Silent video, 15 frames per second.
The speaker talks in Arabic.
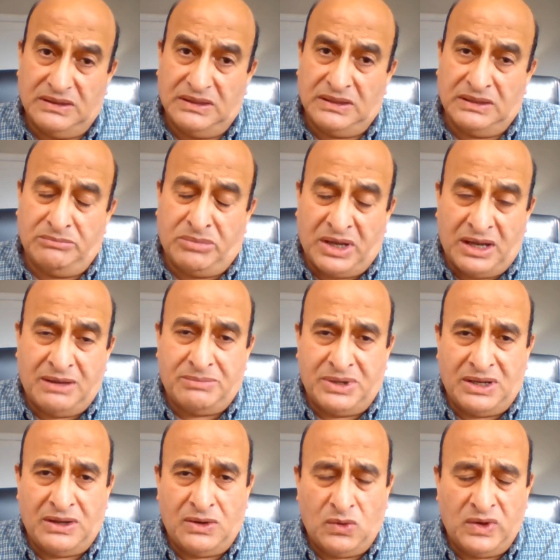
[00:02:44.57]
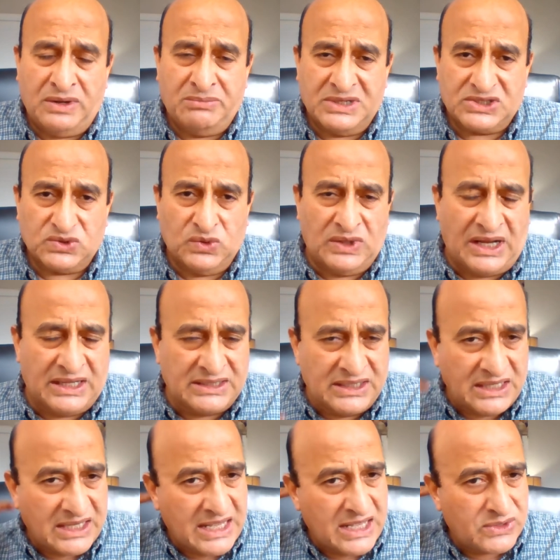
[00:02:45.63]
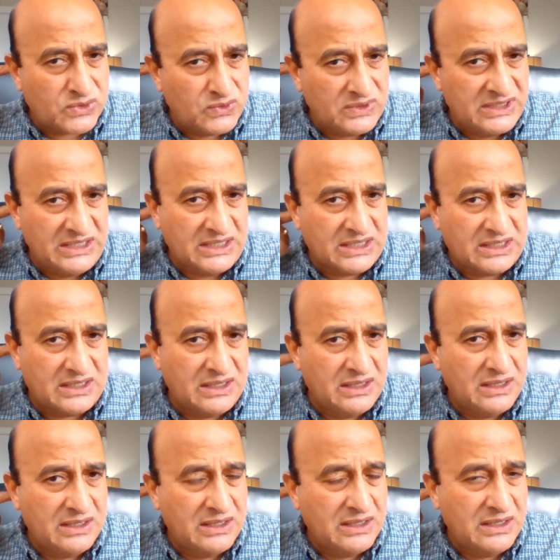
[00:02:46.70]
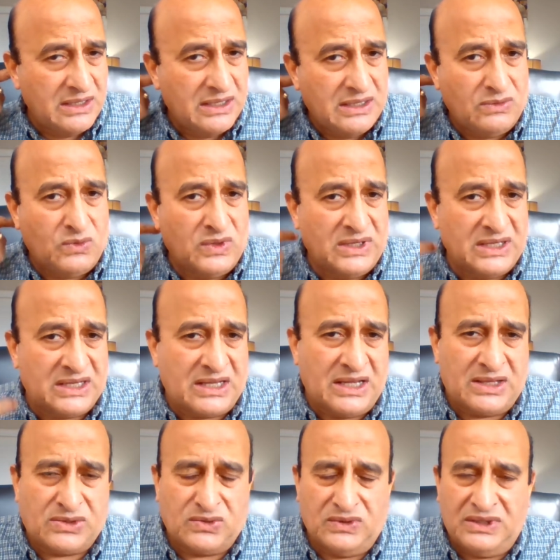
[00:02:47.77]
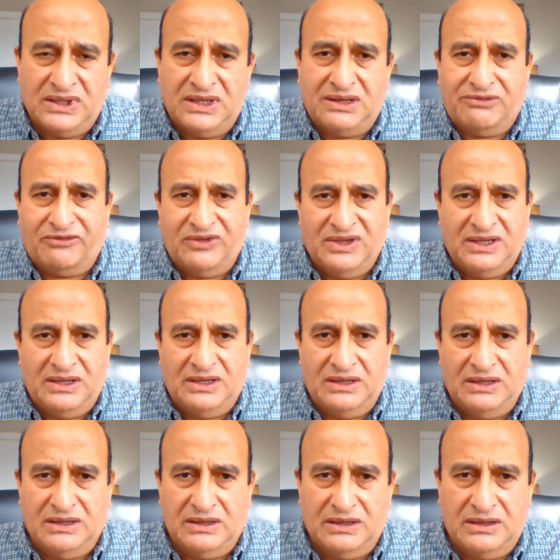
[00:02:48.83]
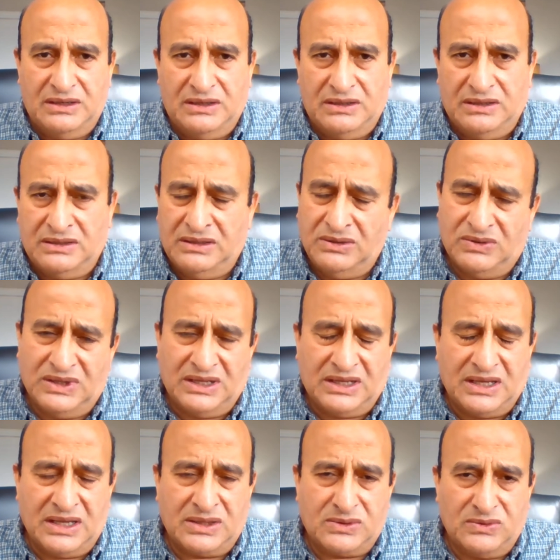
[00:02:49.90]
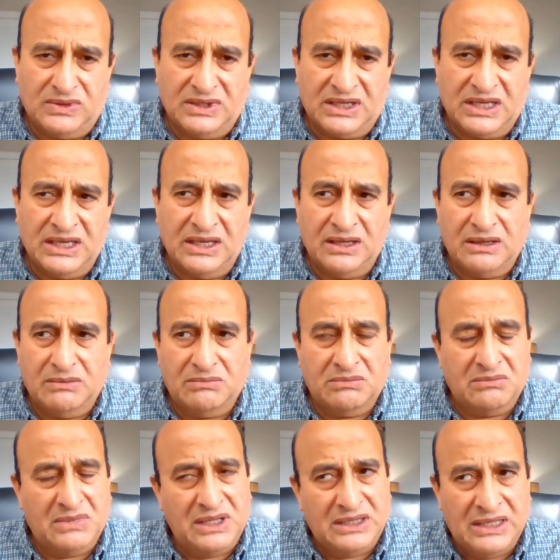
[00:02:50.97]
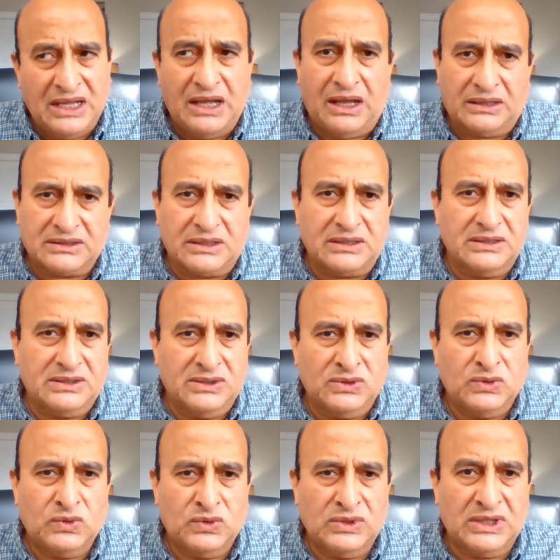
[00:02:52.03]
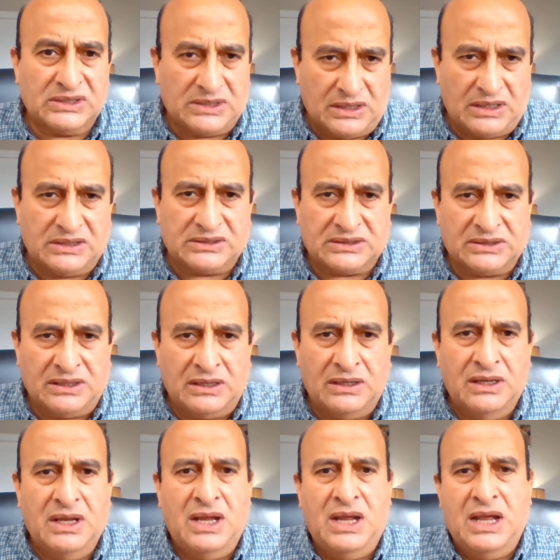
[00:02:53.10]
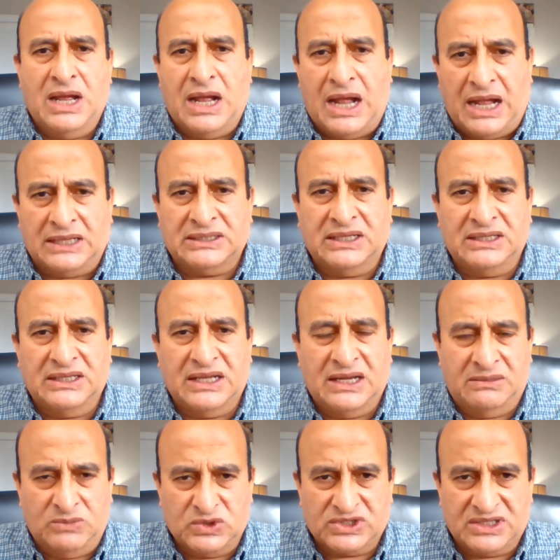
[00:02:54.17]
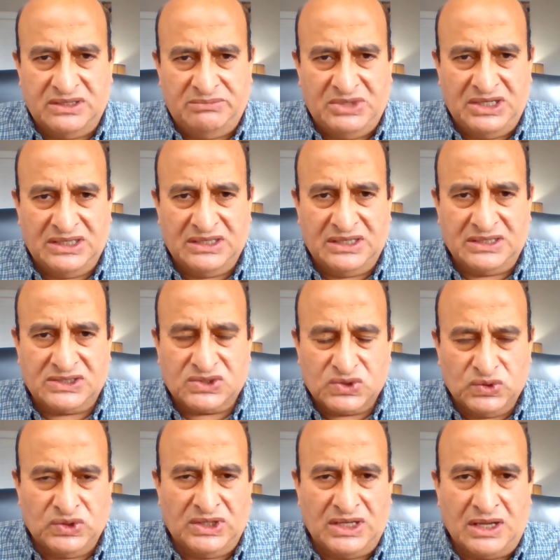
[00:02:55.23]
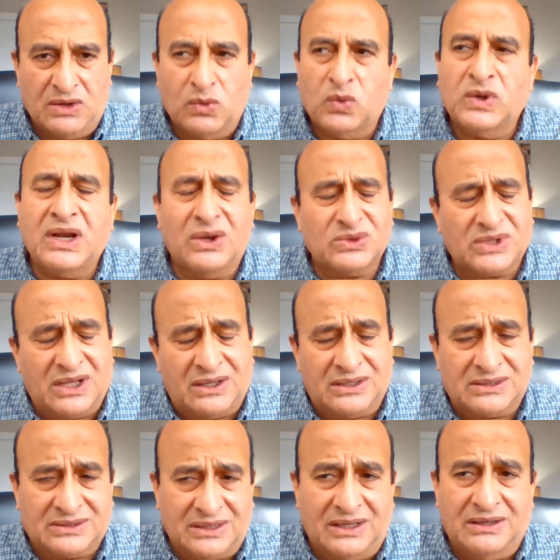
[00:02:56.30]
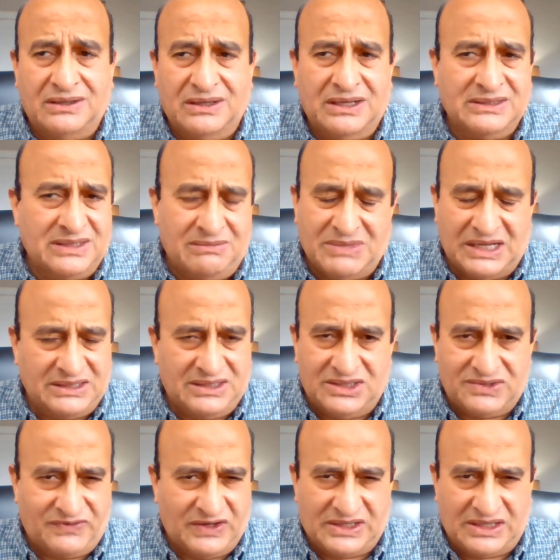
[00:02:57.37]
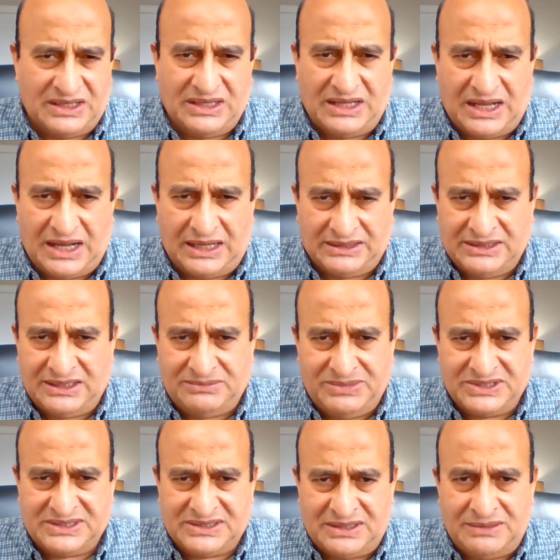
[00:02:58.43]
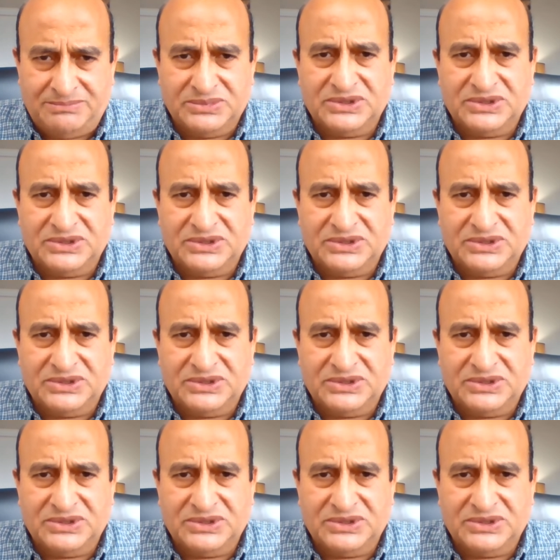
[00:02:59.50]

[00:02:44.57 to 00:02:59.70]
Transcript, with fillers: البابا هو المسؤول عن الكاثوليك والكاثوليك في الدول الكاثوليكية لا أعتقد أنه يتخطى عدد المسلمين السنة ولو تخطى أنا ما عنديش فكرة الأعداد بالظبط